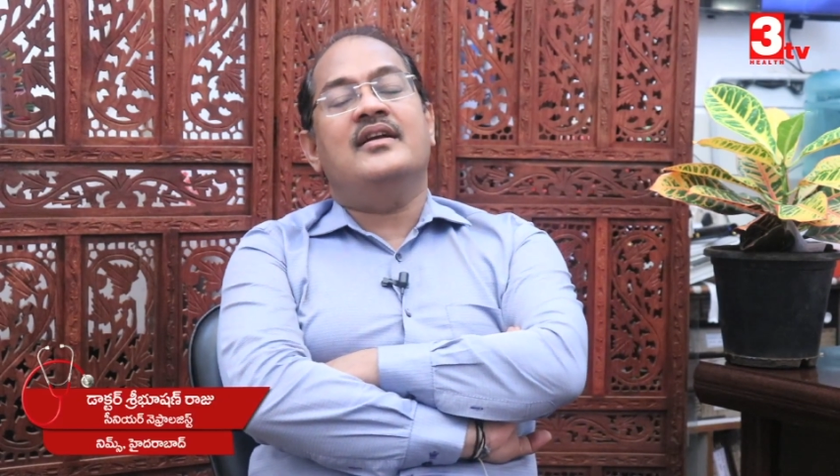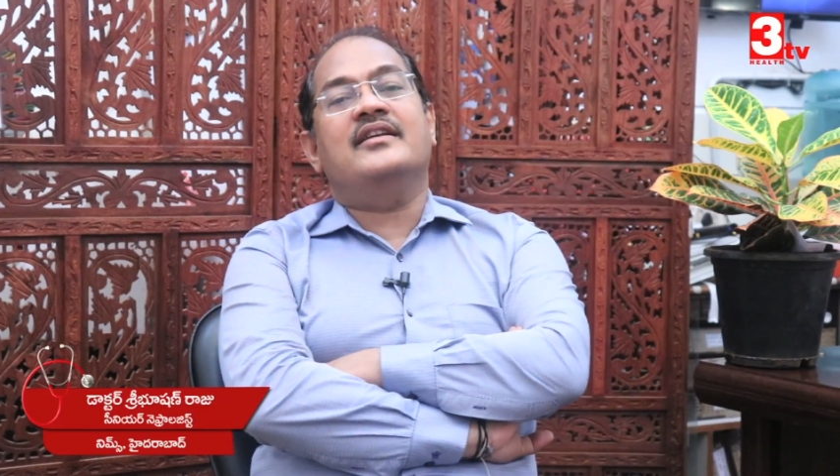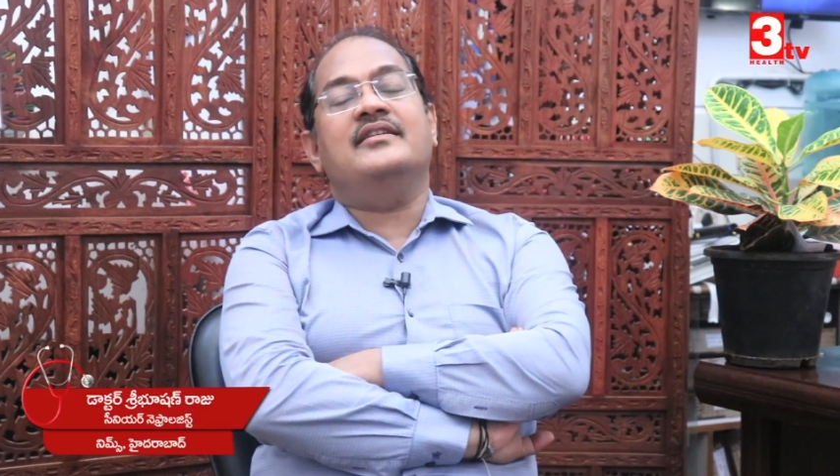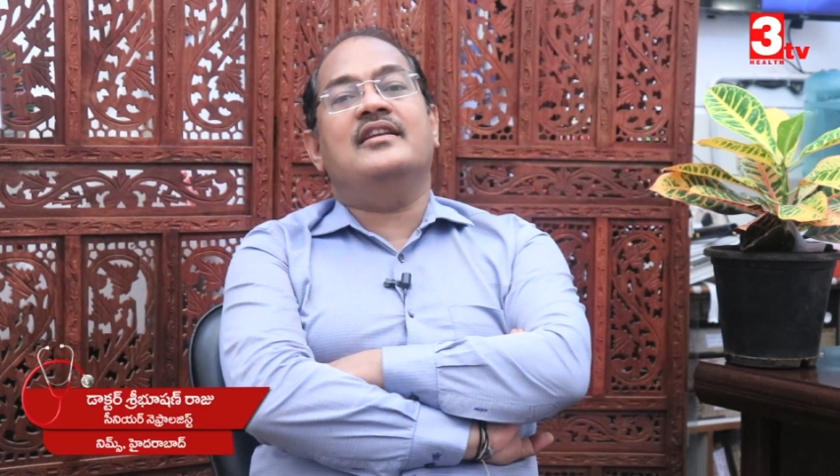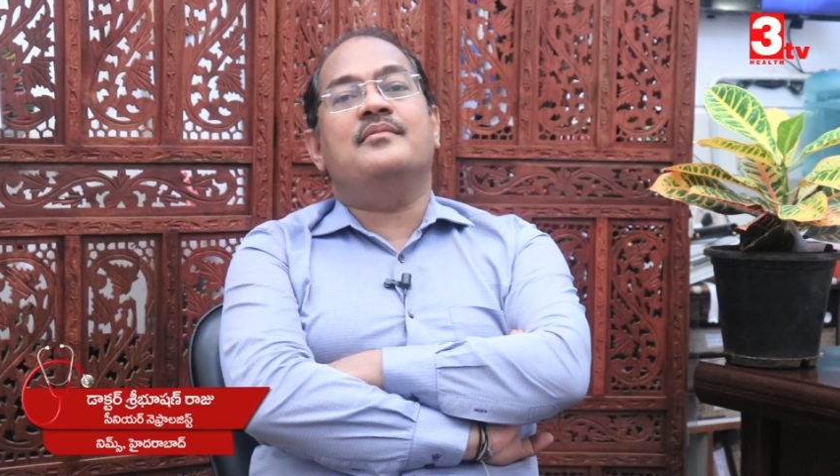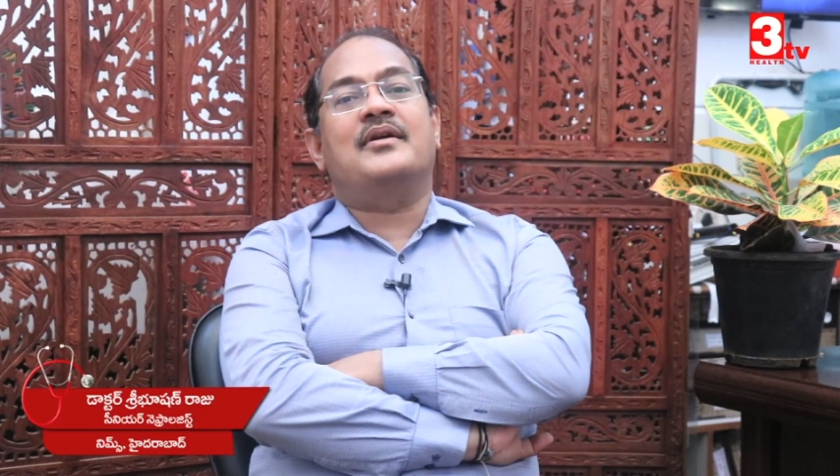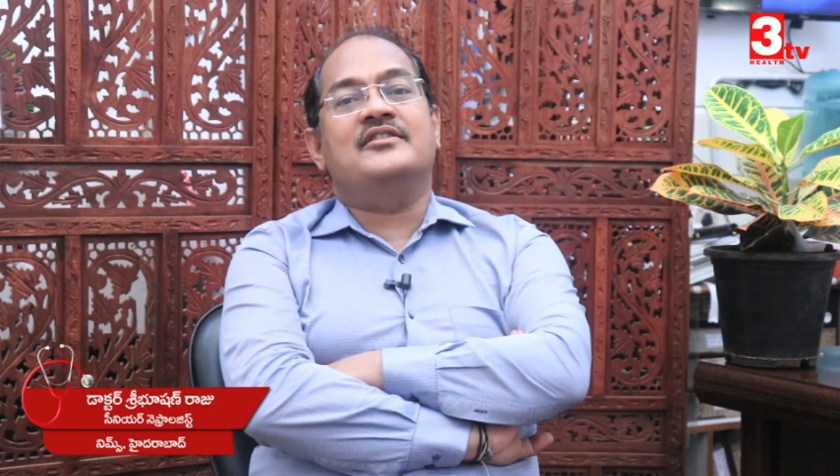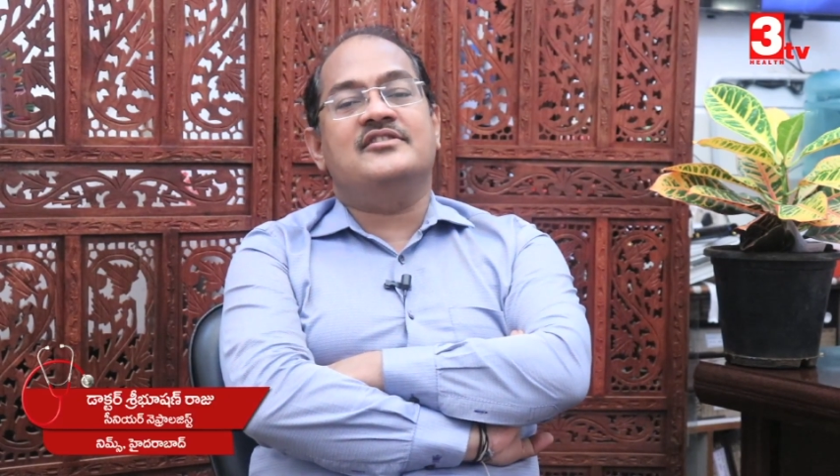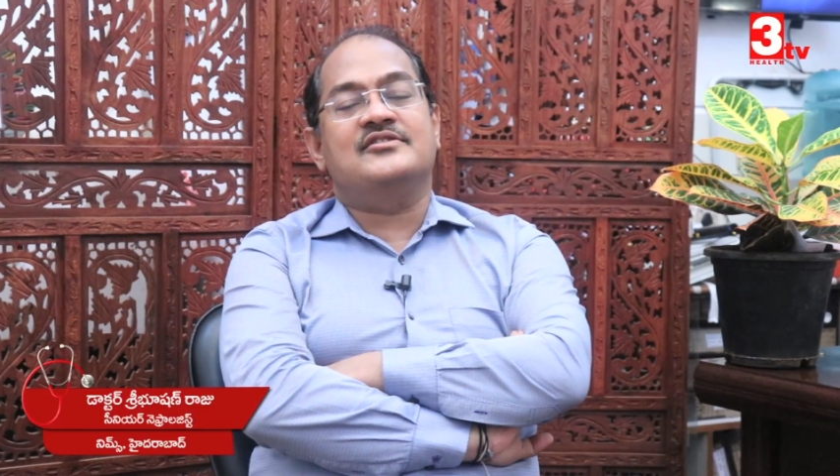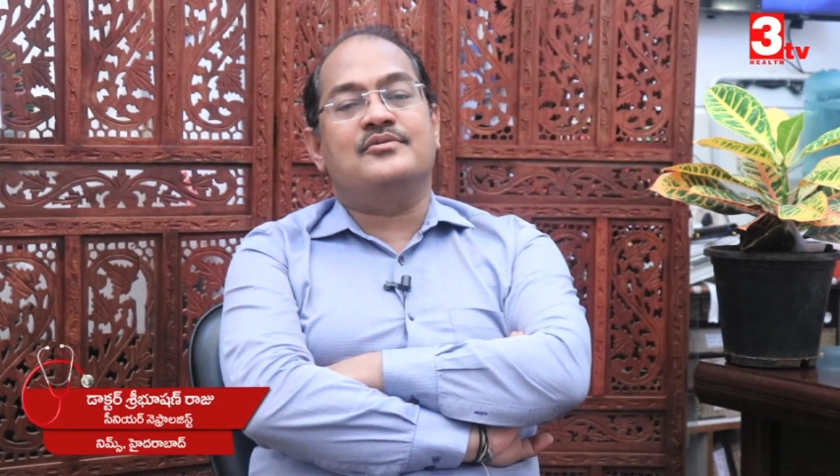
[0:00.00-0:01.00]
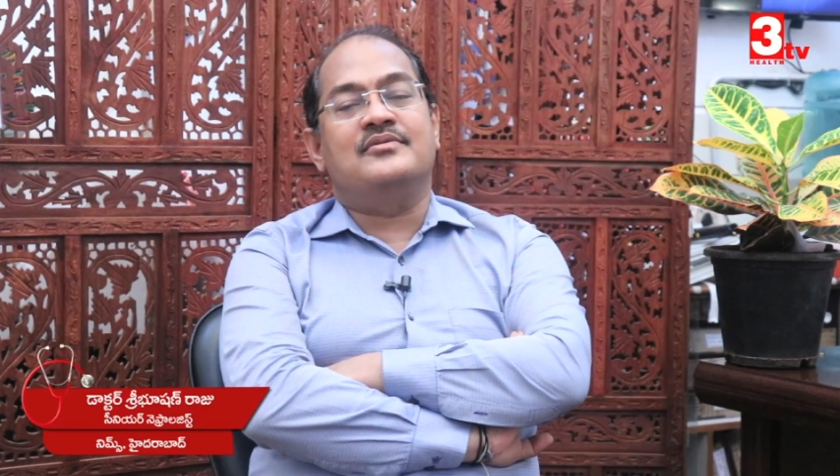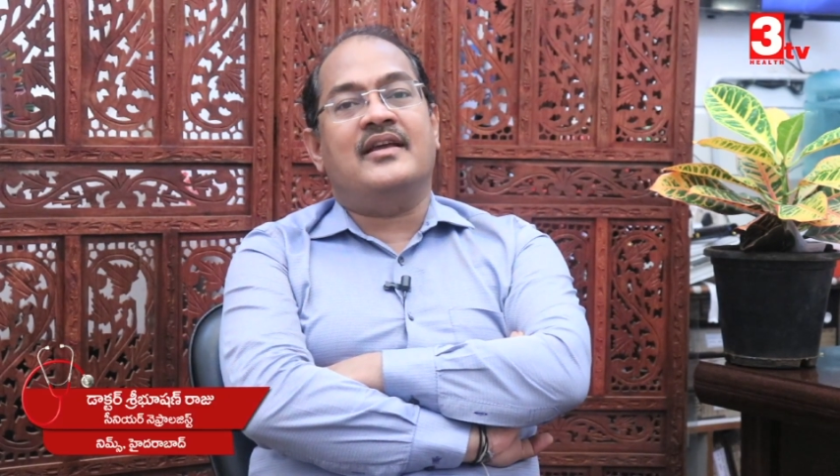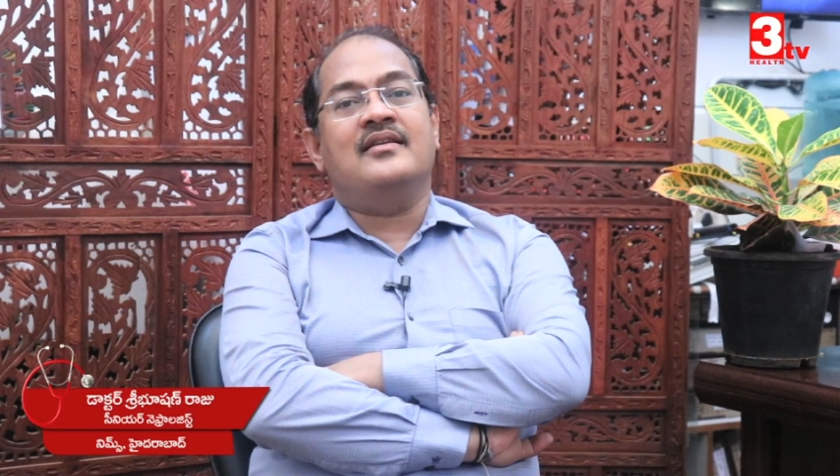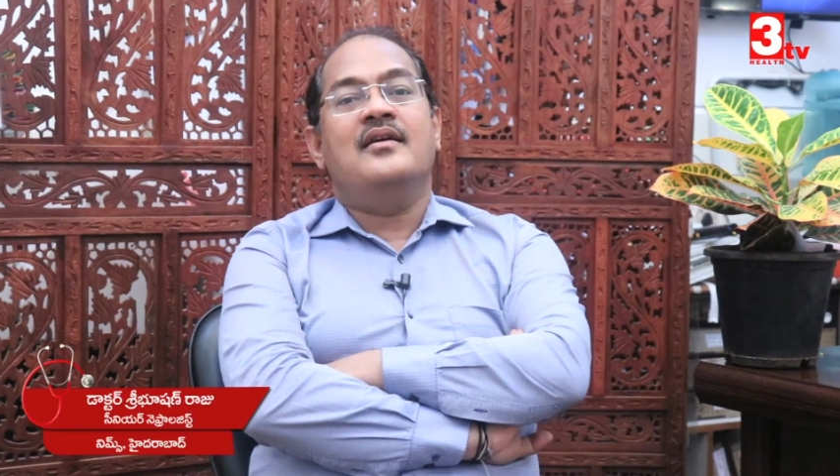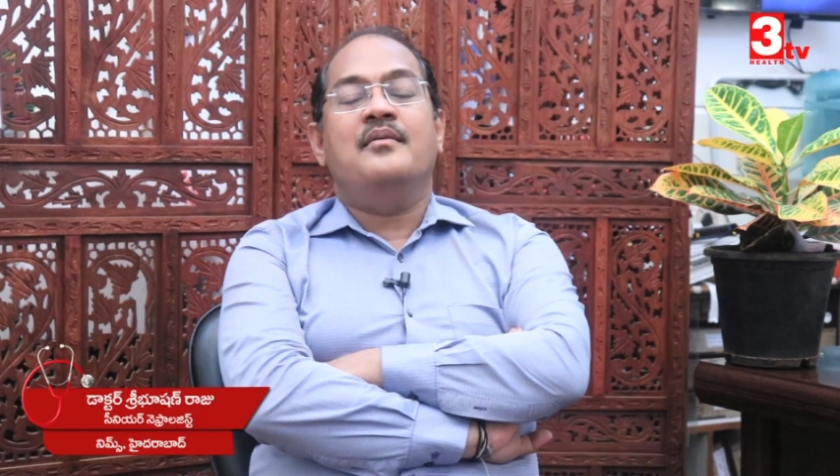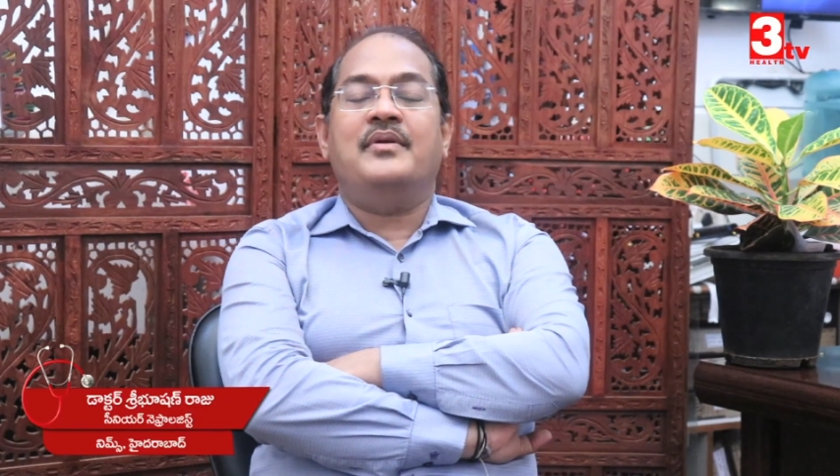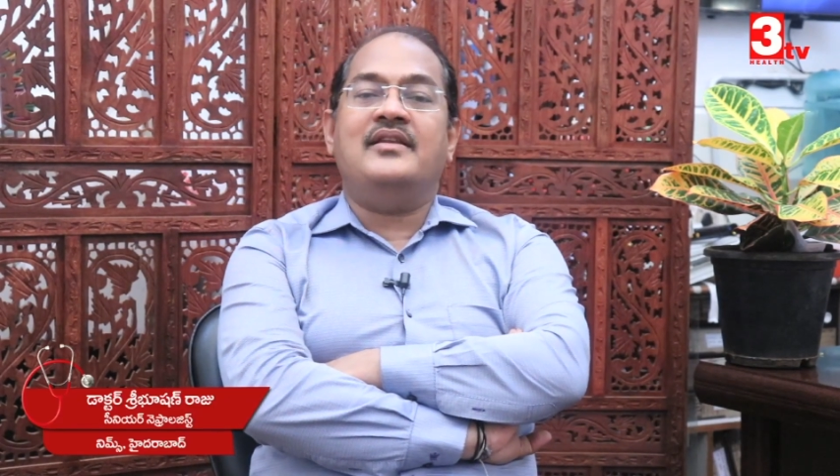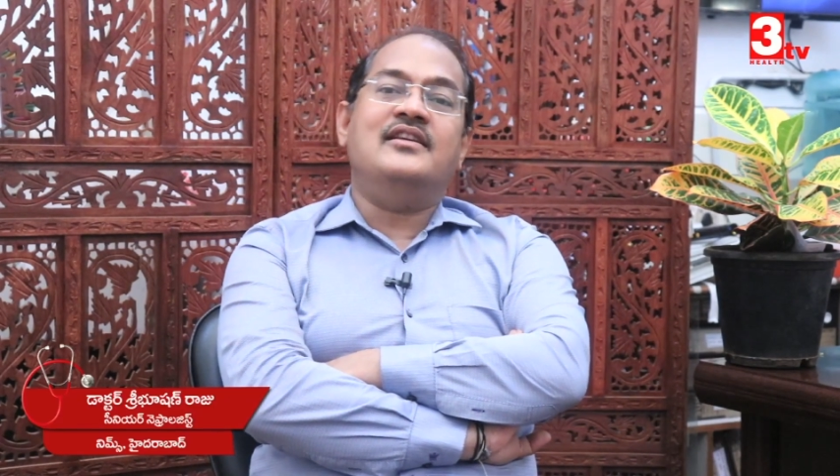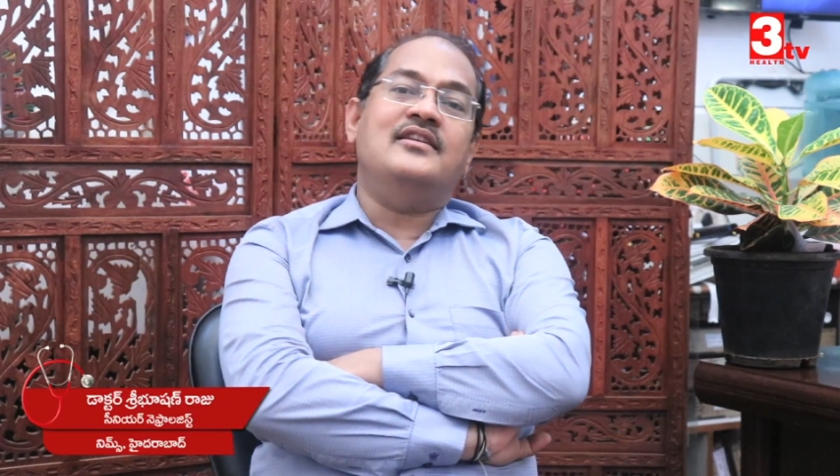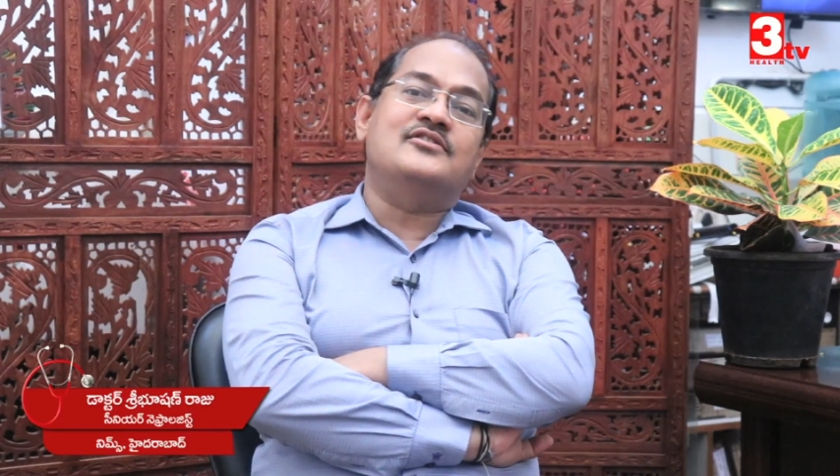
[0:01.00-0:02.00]
కిడ్నీలను పాడు చేస్తూ ఉంటాయి
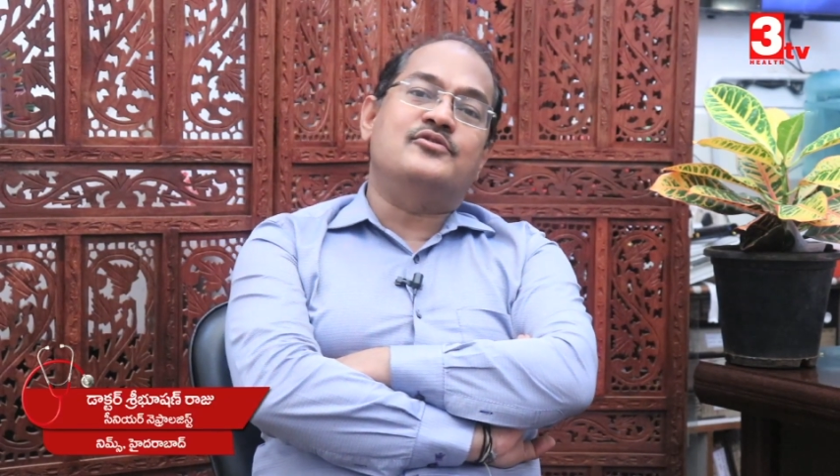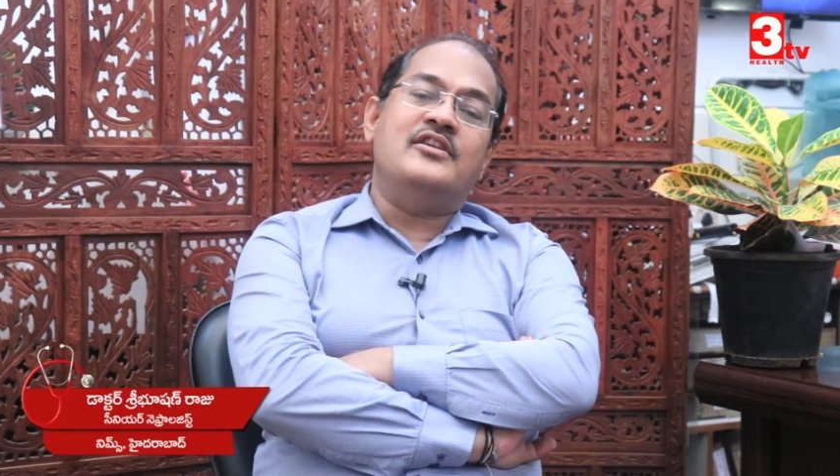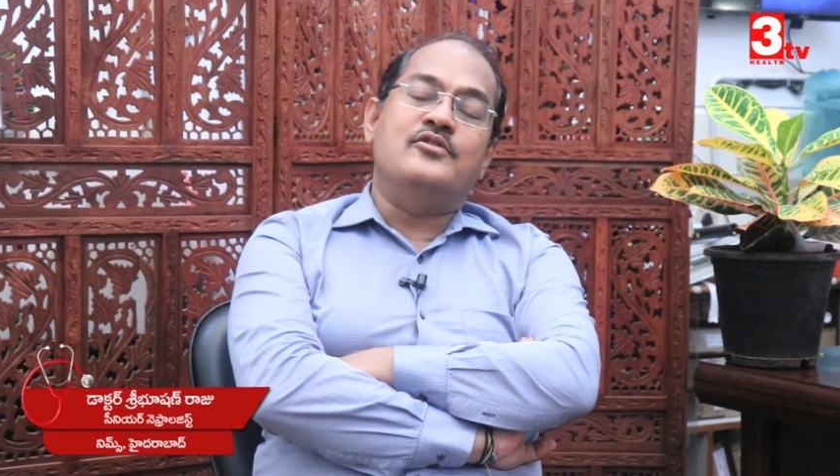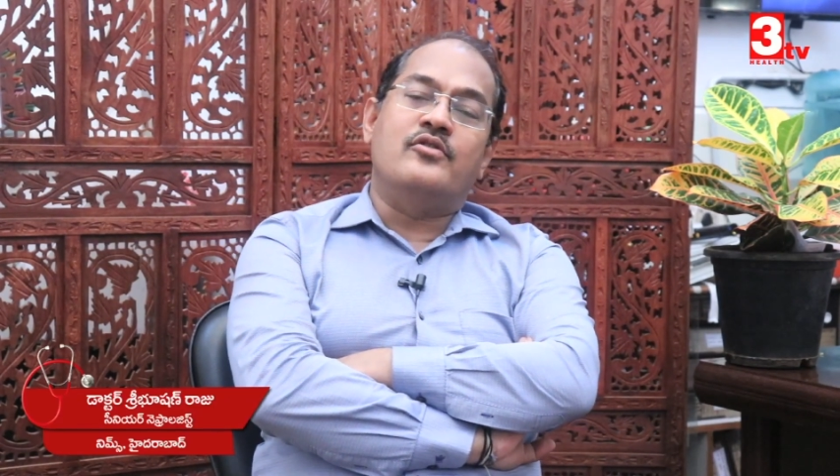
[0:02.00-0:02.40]
పెయిన్ కిల్లర్స్ కూడా ఈ